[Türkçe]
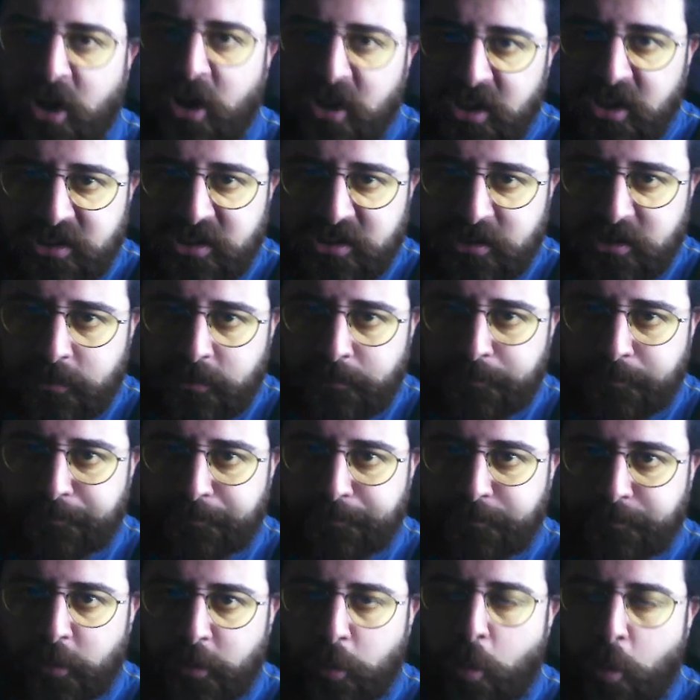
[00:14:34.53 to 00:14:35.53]
ağır.
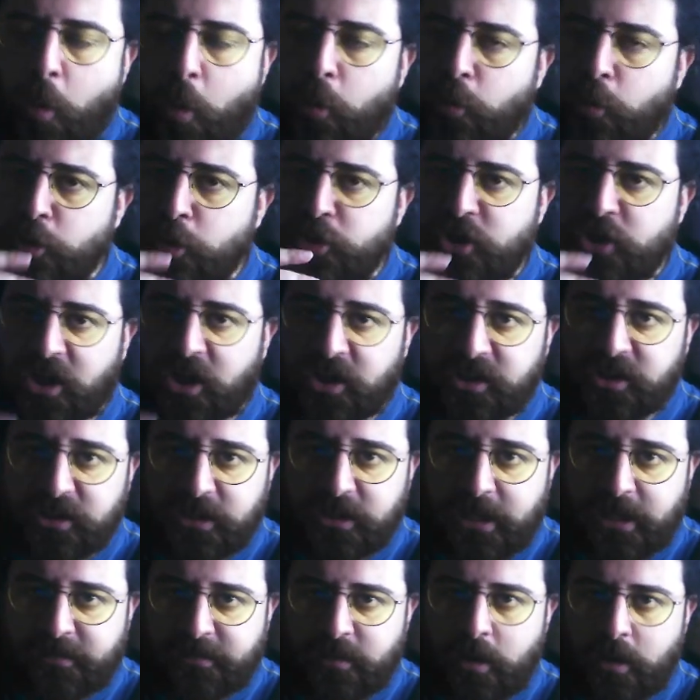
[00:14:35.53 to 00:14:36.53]
Korkunç ağırlar.